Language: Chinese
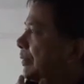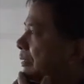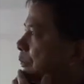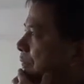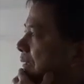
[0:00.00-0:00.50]

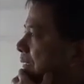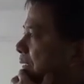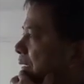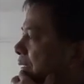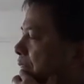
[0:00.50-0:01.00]
昨天减
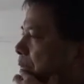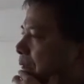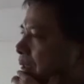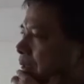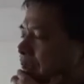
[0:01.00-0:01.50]
轻了很多
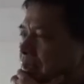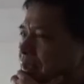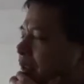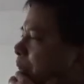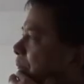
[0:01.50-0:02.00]
了啊，
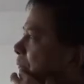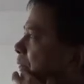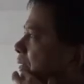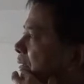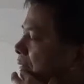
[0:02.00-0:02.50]
比昨
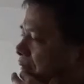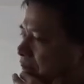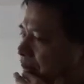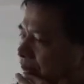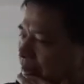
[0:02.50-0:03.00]
天减轻
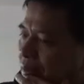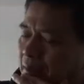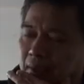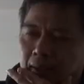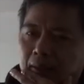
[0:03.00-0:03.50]
很多。但那
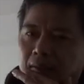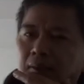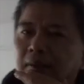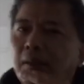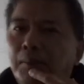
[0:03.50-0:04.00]
那个可
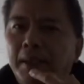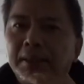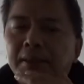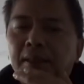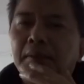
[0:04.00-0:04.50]
能在滑
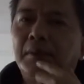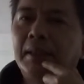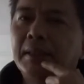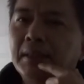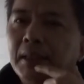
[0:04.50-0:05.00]
轮上滑
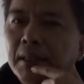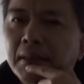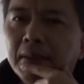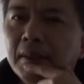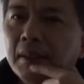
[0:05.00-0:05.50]
的时候，
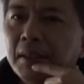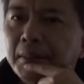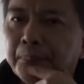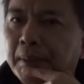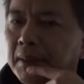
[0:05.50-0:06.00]

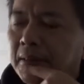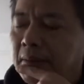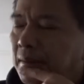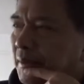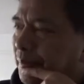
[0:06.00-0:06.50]
把这
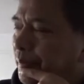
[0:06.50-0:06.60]
里。